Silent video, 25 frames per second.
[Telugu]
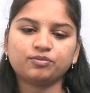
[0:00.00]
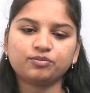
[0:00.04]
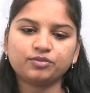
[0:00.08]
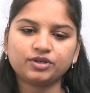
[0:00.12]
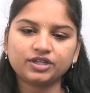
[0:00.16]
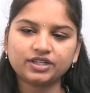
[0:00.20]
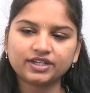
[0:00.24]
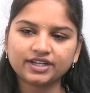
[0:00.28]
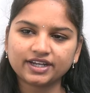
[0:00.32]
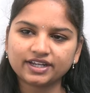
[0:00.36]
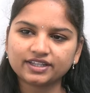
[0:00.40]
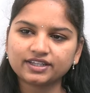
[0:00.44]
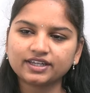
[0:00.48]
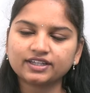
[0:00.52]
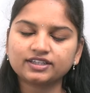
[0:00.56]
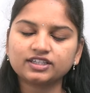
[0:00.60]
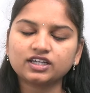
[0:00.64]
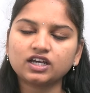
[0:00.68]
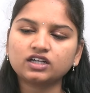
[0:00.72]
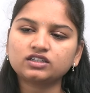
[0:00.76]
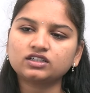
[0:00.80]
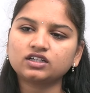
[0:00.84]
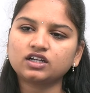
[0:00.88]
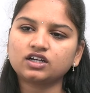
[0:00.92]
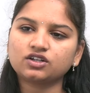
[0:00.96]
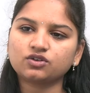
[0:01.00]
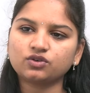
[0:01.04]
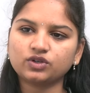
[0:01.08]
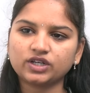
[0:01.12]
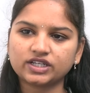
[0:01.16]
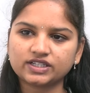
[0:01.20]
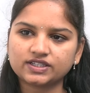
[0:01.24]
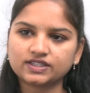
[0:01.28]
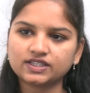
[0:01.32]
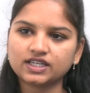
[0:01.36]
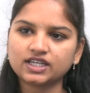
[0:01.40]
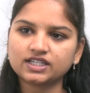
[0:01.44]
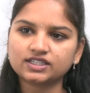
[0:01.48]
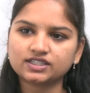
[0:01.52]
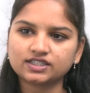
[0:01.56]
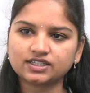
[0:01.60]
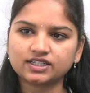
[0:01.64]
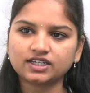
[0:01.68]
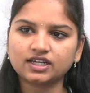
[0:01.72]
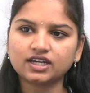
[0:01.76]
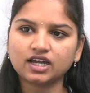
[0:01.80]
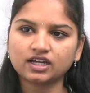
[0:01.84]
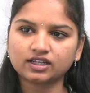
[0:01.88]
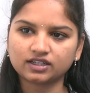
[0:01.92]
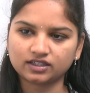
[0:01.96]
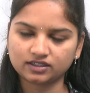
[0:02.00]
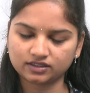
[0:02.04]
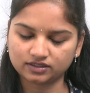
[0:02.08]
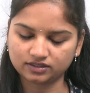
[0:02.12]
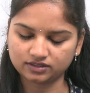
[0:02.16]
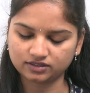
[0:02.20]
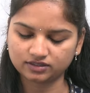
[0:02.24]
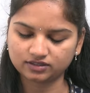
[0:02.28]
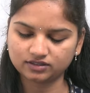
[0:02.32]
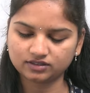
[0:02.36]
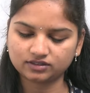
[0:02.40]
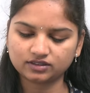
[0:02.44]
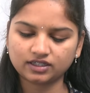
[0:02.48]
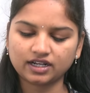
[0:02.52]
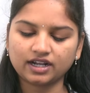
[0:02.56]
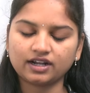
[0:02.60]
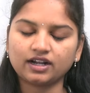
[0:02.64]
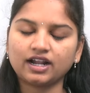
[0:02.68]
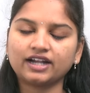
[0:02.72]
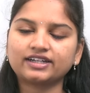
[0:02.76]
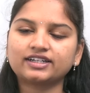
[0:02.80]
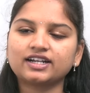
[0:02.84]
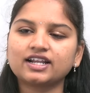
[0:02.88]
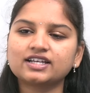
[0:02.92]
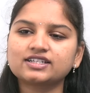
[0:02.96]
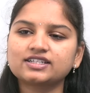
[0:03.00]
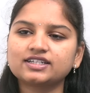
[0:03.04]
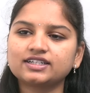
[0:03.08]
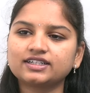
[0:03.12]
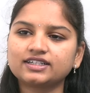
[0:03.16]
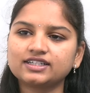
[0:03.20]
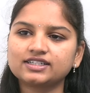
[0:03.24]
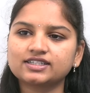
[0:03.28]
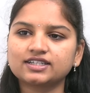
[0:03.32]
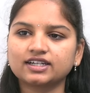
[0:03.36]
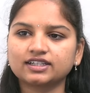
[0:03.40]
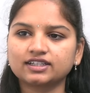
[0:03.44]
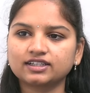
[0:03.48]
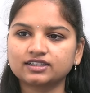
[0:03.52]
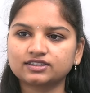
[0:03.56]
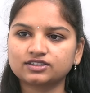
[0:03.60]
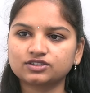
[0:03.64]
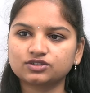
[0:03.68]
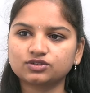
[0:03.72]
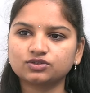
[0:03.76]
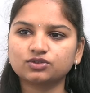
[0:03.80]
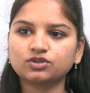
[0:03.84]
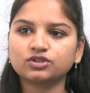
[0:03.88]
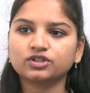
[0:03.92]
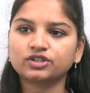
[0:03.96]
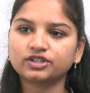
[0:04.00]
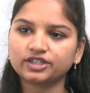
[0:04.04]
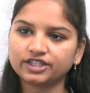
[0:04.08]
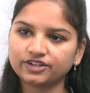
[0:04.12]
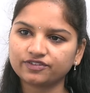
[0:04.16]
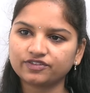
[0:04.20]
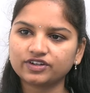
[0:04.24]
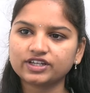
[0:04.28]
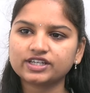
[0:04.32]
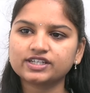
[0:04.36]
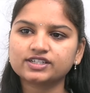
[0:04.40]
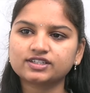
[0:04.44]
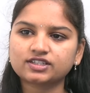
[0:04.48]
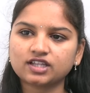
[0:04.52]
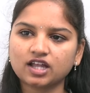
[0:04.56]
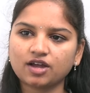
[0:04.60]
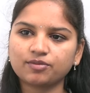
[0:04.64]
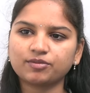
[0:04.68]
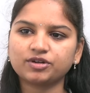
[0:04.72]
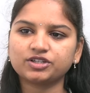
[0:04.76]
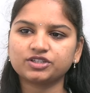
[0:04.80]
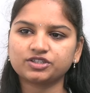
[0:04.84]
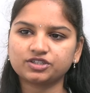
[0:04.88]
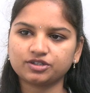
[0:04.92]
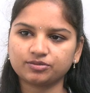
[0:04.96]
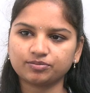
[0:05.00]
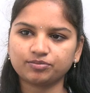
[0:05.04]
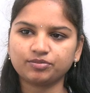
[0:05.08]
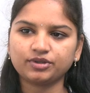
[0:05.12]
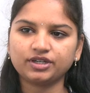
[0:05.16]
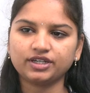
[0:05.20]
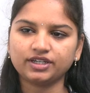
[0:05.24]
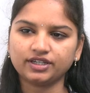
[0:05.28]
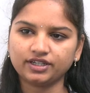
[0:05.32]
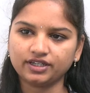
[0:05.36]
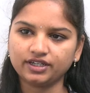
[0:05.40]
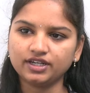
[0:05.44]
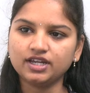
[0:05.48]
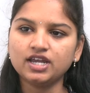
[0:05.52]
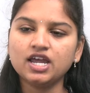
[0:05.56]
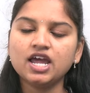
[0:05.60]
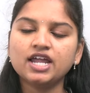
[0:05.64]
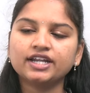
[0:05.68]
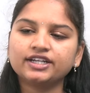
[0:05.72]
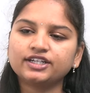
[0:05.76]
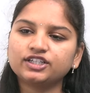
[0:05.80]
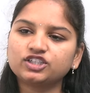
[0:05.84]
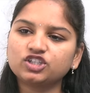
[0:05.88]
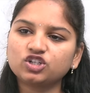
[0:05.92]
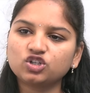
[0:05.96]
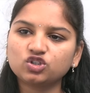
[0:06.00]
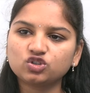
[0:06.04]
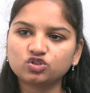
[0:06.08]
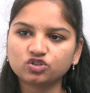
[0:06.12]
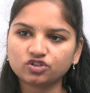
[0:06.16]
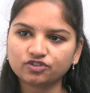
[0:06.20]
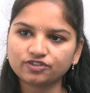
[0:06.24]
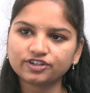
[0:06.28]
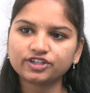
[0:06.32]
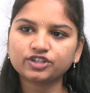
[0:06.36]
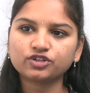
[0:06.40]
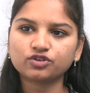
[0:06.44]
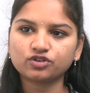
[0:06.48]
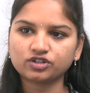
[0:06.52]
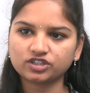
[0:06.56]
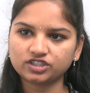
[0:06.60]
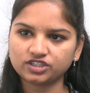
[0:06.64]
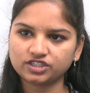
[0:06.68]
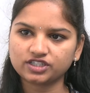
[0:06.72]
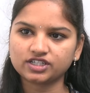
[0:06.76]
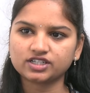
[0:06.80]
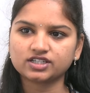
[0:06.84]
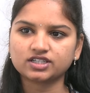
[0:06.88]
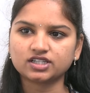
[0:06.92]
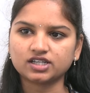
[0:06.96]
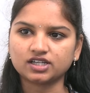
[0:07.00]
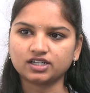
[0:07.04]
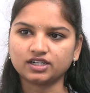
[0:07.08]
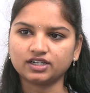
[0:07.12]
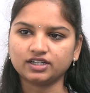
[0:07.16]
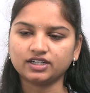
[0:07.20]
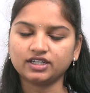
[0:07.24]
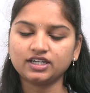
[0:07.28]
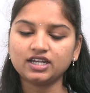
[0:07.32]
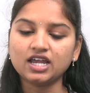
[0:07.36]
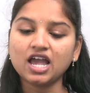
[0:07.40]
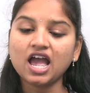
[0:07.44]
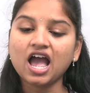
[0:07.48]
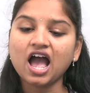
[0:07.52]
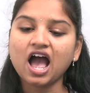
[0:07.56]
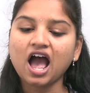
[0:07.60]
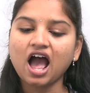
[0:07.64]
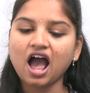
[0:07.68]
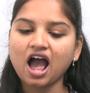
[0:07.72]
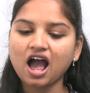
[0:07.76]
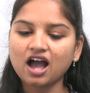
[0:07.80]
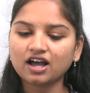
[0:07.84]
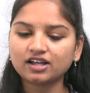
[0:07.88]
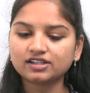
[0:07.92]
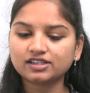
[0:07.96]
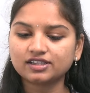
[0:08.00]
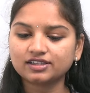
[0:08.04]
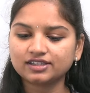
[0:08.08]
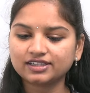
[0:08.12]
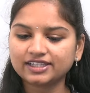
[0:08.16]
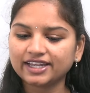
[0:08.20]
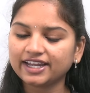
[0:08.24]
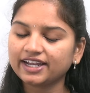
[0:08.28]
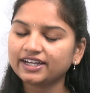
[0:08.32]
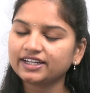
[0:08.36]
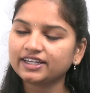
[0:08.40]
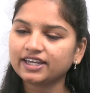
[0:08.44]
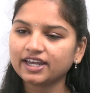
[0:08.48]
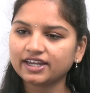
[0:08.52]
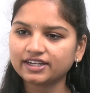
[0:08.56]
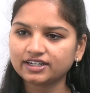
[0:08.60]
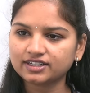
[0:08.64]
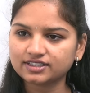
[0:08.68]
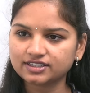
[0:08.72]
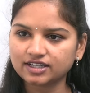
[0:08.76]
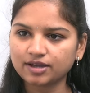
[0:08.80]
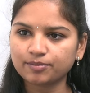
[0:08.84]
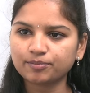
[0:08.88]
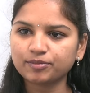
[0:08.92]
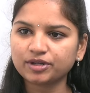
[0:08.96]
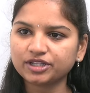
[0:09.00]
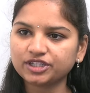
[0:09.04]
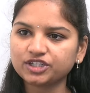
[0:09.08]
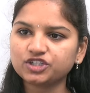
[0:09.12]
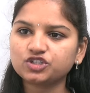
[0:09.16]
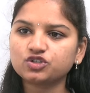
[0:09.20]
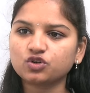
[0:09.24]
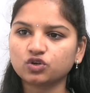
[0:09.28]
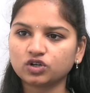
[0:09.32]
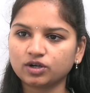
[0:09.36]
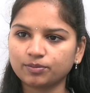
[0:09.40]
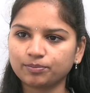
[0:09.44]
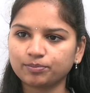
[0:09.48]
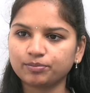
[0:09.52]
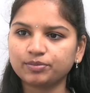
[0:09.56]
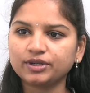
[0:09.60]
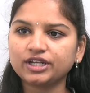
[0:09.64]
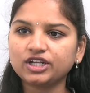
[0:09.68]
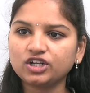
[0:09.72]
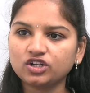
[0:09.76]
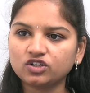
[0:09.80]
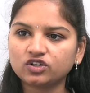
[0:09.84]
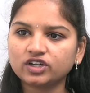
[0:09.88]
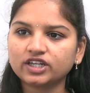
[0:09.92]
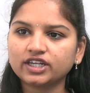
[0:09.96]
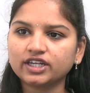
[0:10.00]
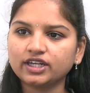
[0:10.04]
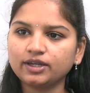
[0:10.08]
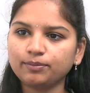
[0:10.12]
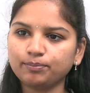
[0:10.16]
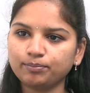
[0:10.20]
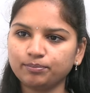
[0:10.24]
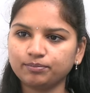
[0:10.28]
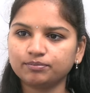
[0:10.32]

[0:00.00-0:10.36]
మీరు ఏదైతే అన్నారో ఎస్సీ ఎస్టీ అట్రాసిటీ సదస్సులను నిర్వహిస్తామని చెప్పి నిధులు దుర్వినియోగం చేశారని ఆ దేనికైనా సంబంధించి ఒక బిల్లుకి